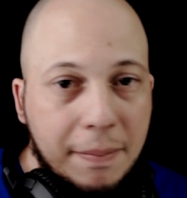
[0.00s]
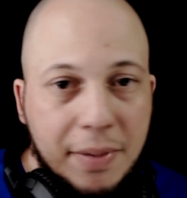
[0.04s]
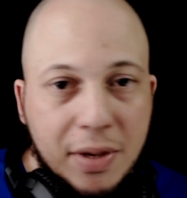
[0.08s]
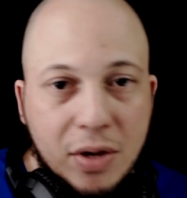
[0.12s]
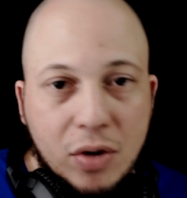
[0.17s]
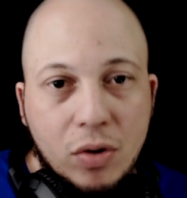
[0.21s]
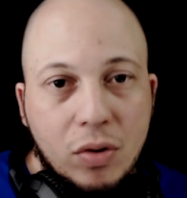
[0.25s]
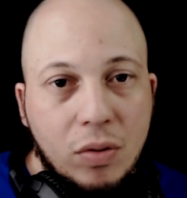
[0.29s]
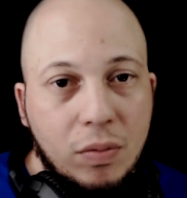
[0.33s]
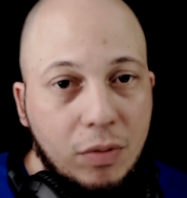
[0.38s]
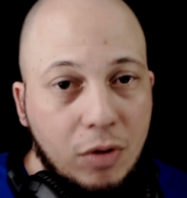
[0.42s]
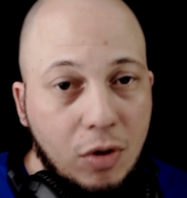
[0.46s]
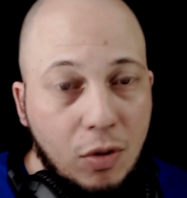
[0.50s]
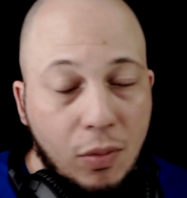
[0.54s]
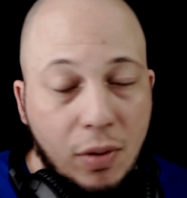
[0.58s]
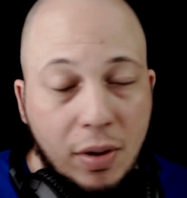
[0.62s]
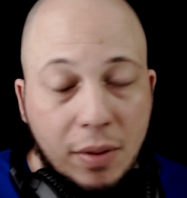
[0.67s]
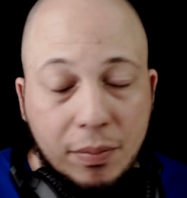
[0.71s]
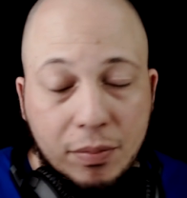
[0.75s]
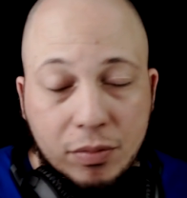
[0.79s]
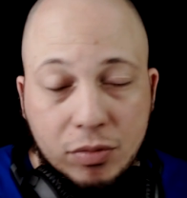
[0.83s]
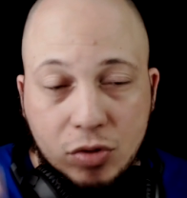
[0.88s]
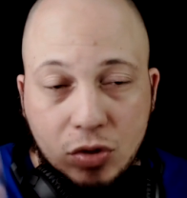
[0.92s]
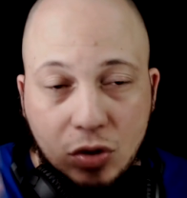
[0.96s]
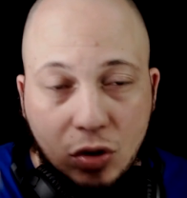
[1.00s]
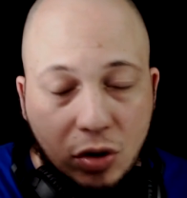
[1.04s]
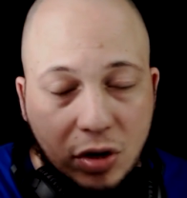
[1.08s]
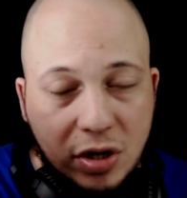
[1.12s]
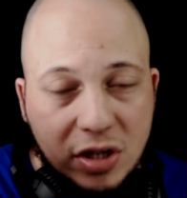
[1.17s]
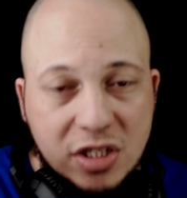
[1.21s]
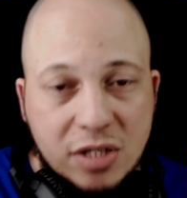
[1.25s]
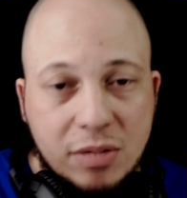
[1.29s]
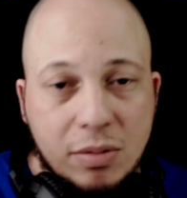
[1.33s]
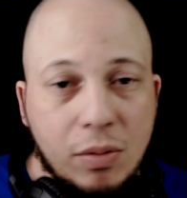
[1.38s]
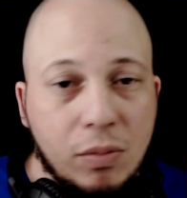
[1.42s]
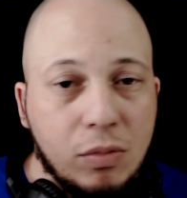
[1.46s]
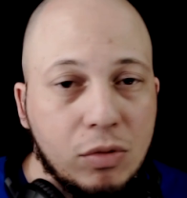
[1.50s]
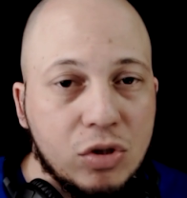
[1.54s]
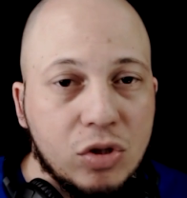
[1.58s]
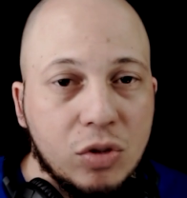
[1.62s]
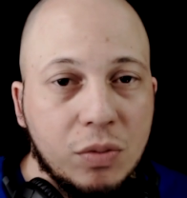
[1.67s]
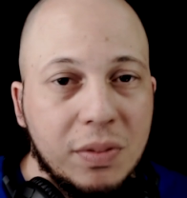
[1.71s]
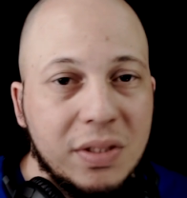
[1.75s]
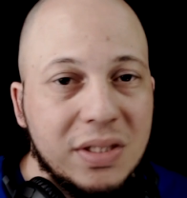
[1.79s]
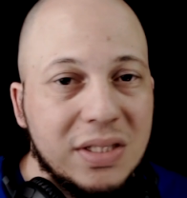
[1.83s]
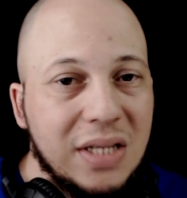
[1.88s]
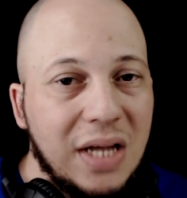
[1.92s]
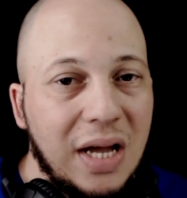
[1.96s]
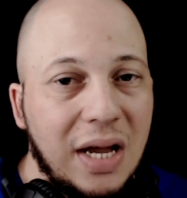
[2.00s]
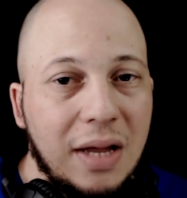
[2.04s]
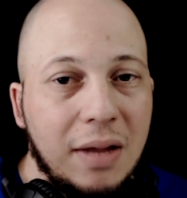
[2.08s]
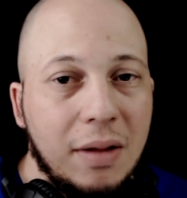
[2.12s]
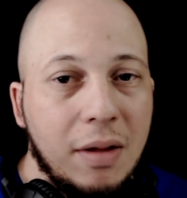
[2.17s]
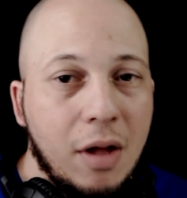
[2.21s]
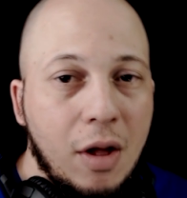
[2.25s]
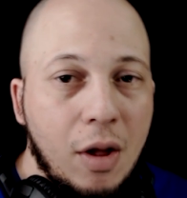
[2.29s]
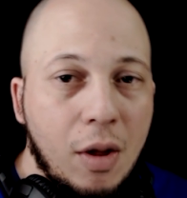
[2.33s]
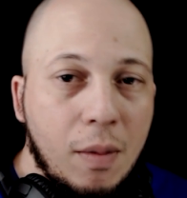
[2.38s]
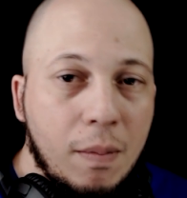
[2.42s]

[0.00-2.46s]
pero como yo recibo muchos mensajes,